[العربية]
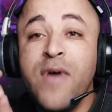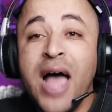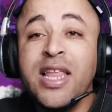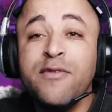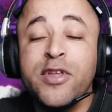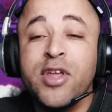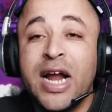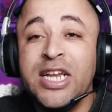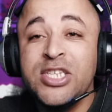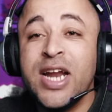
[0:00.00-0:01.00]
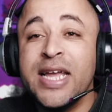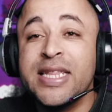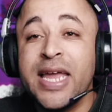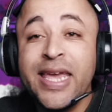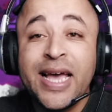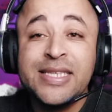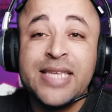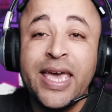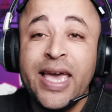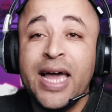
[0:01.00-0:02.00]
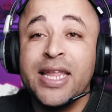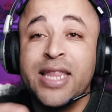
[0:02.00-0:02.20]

في هذا الفيديو راح نشرح الطريقة الصحيحة